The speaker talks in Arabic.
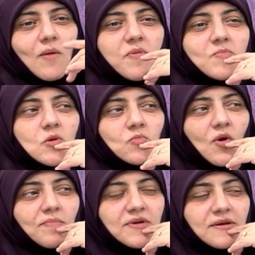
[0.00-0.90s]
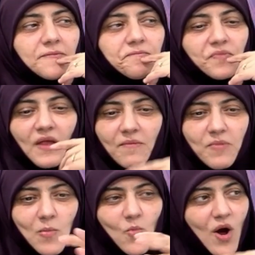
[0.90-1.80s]
مربي من المربين
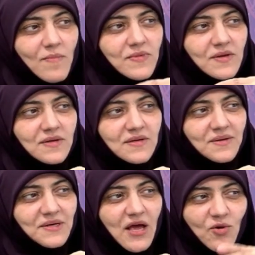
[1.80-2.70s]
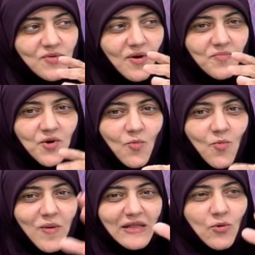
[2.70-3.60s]
مجموعه من العيال
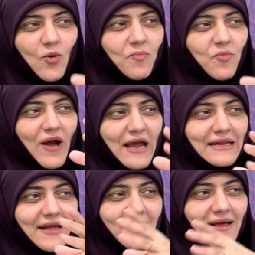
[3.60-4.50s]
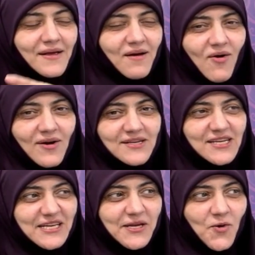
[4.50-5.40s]
وبيربيهم وبعدين هوب واحد جه جار
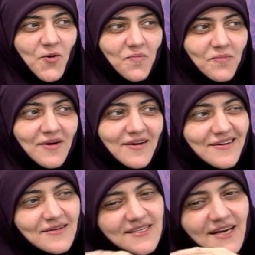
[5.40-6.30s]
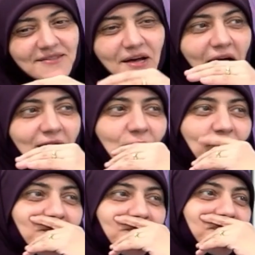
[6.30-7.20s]
جديد ليهم سيطر عليهم